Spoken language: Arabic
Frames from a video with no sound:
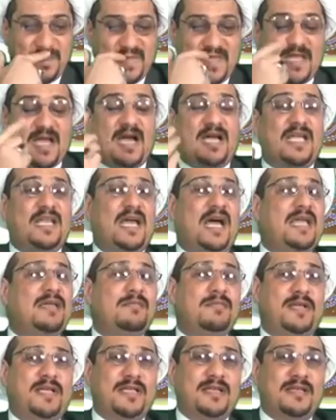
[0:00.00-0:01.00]
يا اخي لا
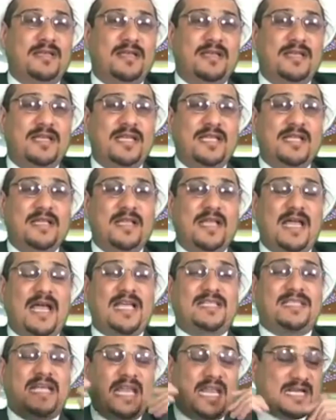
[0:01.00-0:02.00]
يمكن والله واثق من كلامك
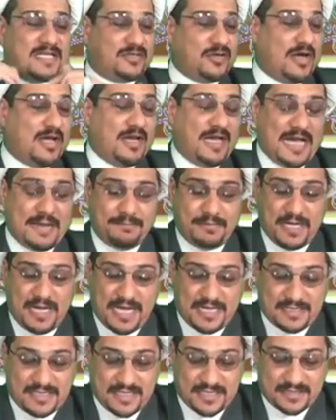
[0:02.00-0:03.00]
اسالك سؤال عبد
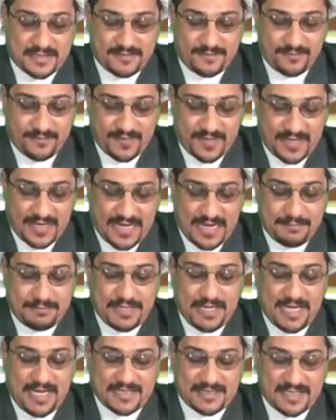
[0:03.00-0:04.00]
العزيز عبد
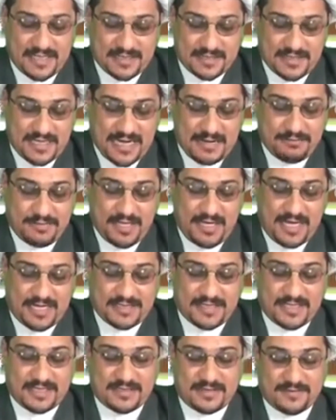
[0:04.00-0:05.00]
العزيز عبد
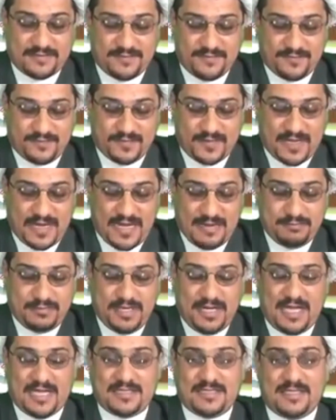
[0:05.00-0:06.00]
العزيز عبد
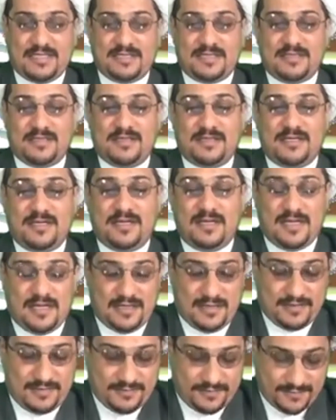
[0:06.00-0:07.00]
العزيز
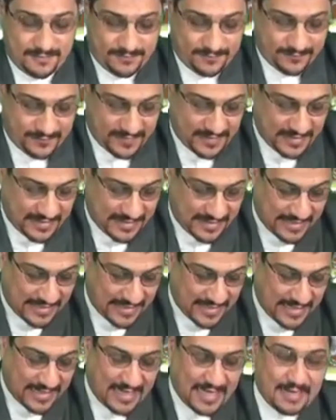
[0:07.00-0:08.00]
سليمه يا
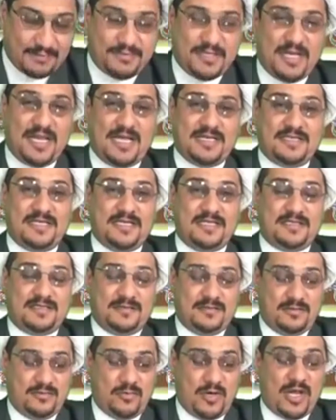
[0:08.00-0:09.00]
استاذ عبد العزيز
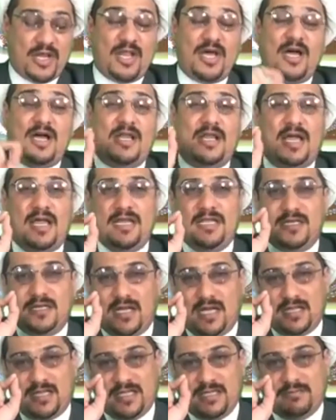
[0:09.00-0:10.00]
والله العلي
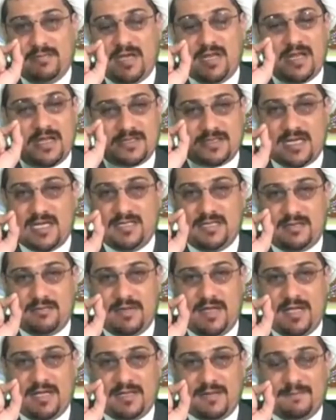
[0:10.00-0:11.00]
العظيم انا صادق معك